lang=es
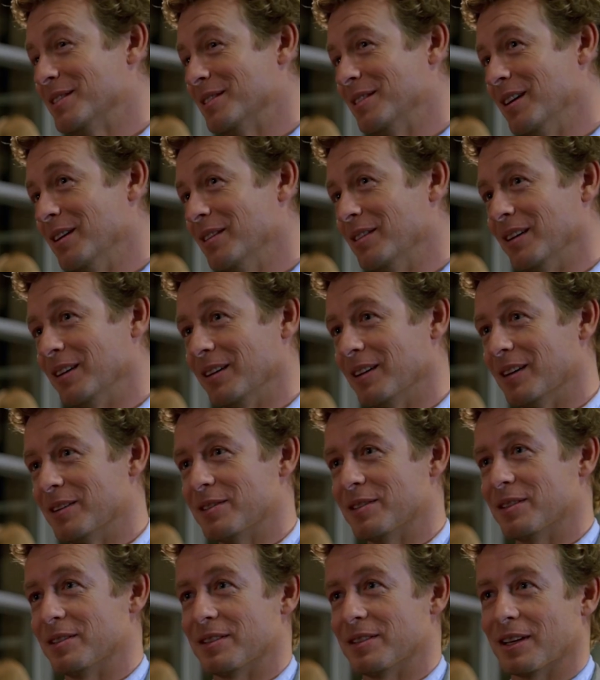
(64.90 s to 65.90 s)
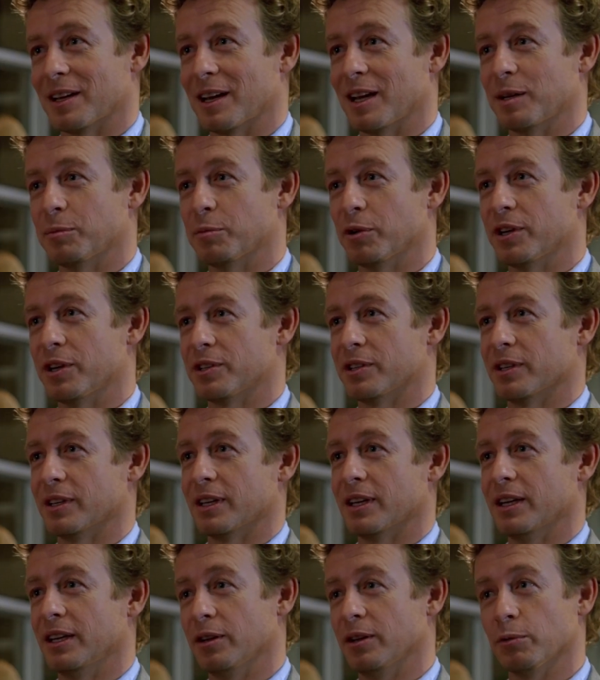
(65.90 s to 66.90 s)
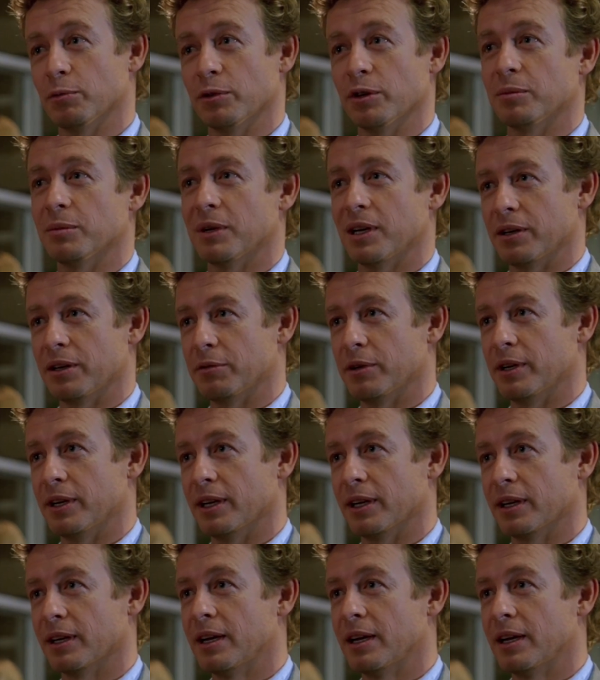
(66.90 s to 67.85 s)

Eso no fue nada, fue la llave de calibración para leer la